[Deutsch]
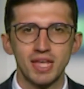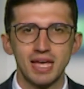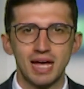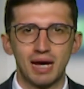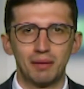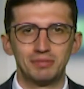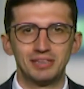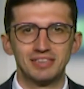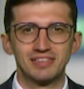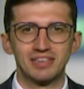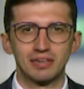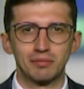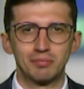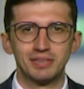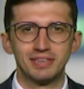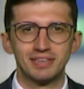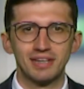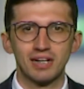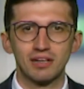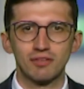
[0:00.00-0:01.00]
Am
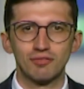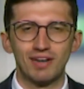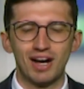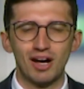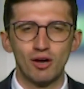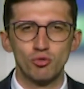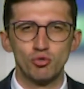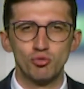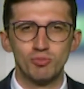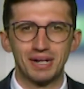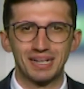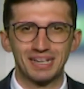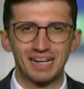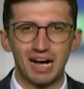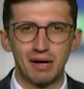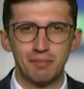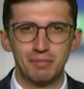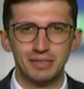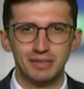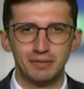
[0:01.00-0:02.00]
Dienstagmittag war
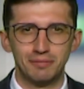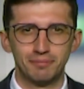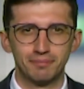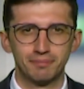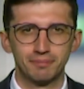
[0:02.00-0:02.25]
Übergabe.